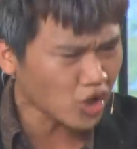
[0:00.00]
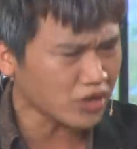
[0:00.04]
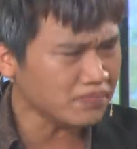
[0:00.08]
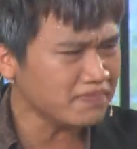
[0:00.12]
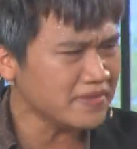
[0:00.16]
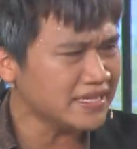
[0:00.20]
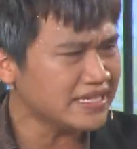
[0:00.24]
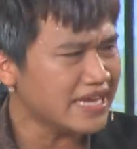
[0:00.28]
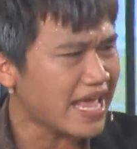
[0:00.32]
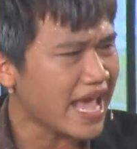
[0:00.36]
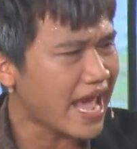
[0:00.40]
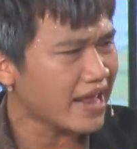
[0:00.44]
ruột
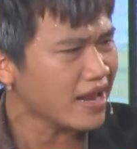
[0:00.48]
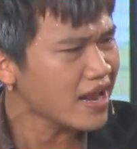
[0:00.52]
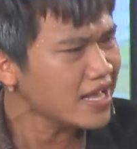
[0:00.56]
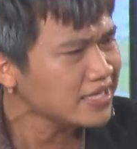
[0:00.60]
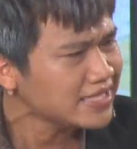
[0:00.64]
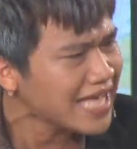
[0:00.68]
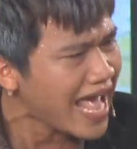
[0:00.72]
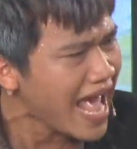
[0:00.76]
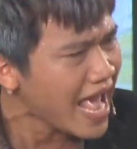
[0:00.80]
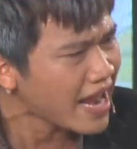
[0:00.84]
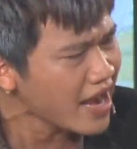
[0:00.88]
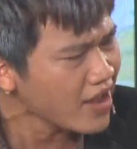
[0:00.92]
mình đẻ nó
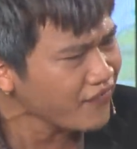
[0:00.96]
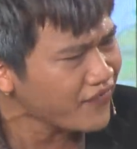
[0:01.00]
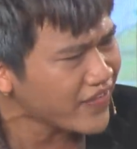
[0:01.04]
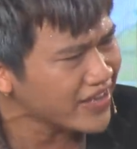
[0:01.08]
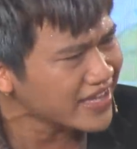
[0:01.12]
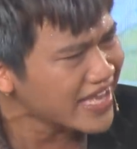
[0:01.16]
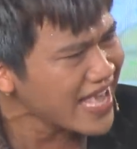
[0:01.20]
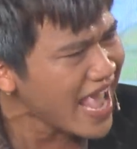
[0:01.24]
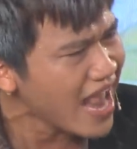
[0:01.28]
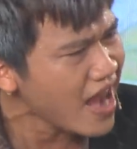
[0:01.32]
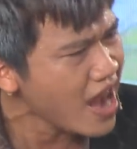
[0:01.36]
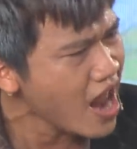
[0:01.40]
ra Nó
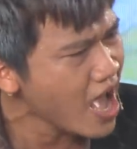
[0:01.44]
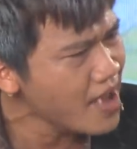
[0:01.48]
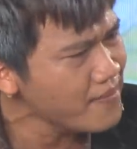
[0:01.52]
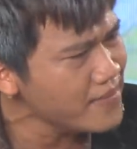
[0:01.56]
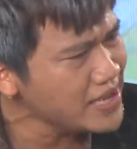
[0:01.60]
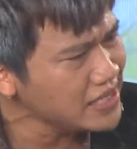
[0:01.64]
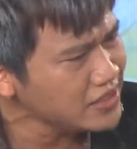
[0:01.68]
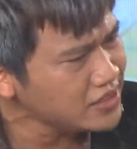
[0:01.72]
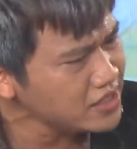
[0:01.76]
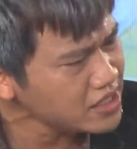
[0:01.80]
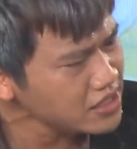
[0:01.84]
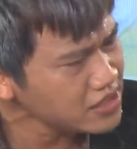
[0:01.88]
phải nghe lời
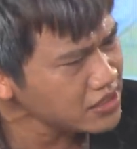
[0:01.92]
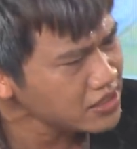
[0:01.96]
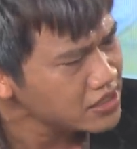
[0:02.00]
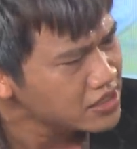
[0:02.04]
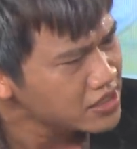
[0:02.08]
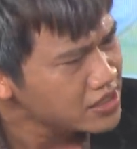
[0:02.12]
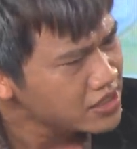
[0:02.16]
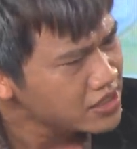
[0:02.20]
mình chứ